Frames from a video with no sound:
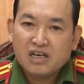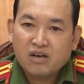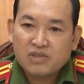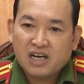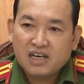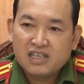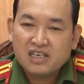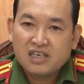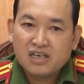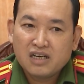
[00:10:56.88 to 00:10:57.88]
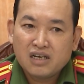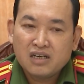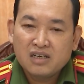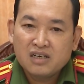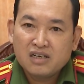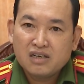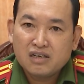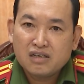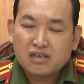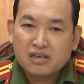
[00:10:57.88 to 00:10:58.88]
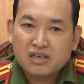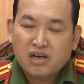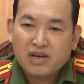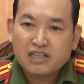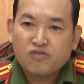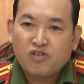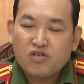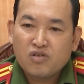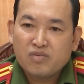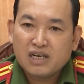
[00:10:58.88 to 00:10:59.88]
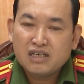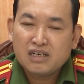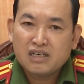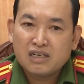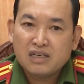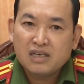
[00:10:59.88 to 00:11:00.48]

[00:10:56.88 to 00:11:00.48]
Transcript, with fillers: Đồng thời thì công an thành phố cũng đã